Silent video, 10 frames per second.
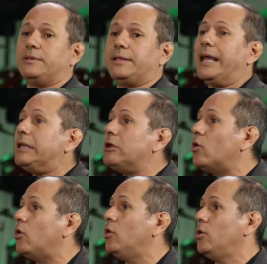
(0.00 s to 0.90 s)

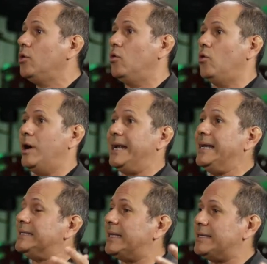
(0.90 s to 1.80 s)
técnico o
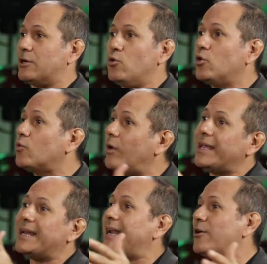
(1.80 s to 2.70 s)
analista de seguros,
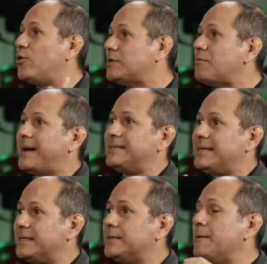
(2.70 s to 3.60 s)
cualquiera de las cosas
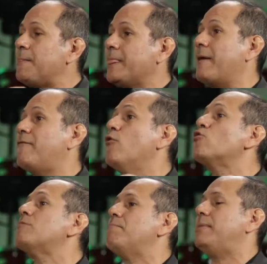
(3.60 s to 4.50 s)
básicas que
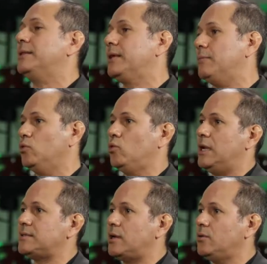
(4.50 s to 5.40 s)
forman parte del mundo de
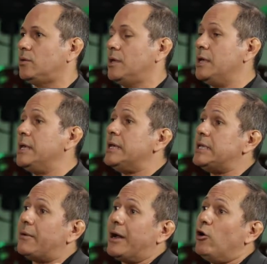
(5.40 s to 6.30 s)
la salud.
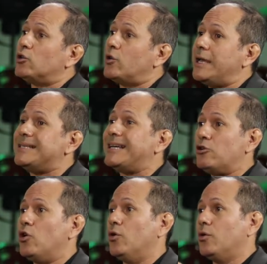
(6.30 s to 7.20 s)
Y habrá otros que
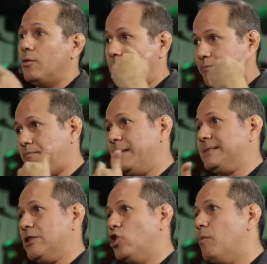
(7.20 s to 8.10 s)
dicen, no,
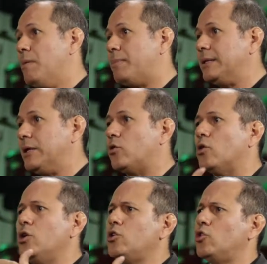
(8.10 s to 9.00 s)
pensando como
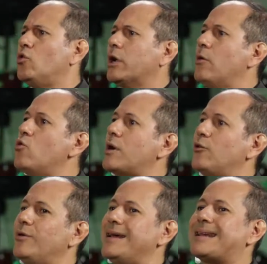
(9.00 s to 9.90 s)
emprendedor, yo tengo que
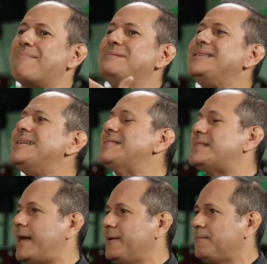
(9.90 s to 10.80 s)
buscar una
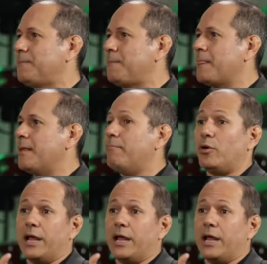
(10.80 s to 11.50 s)
herramienta, por